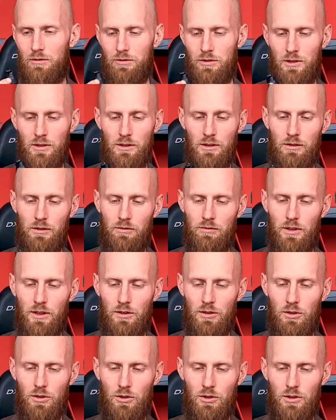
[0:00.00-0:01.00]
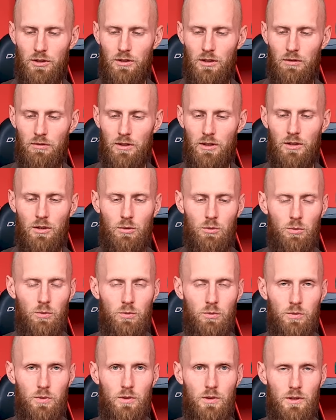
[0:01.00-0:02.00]
w większości nowych
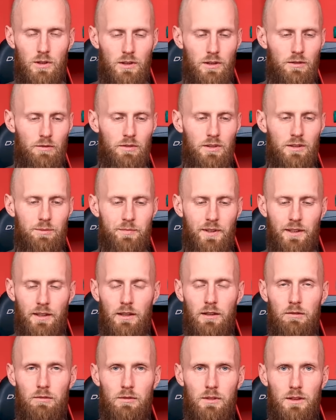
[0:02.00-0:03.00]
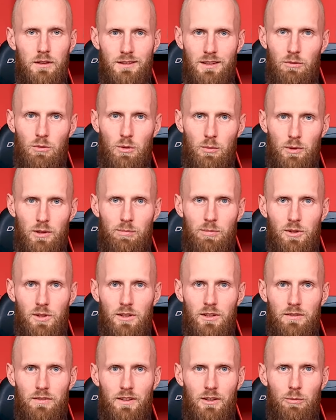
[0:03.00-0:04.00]
kotów Wismana ten zawór
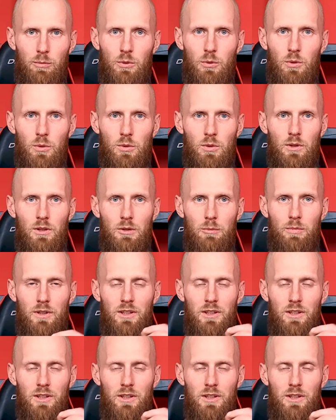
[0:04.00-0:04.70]
bezpieczeństwa jest podłączony